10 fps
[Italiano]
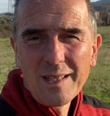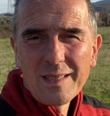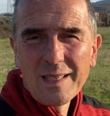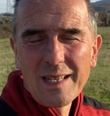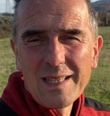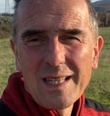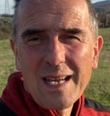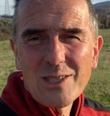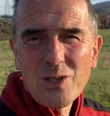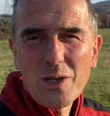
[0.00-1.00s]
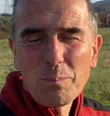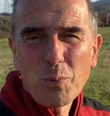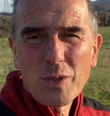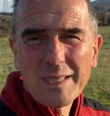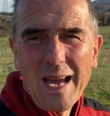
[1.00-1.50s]
delle indicazioni
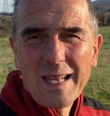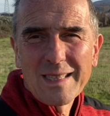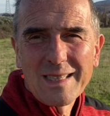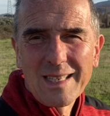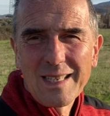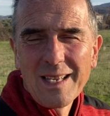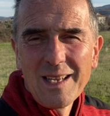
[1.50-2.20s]
importanti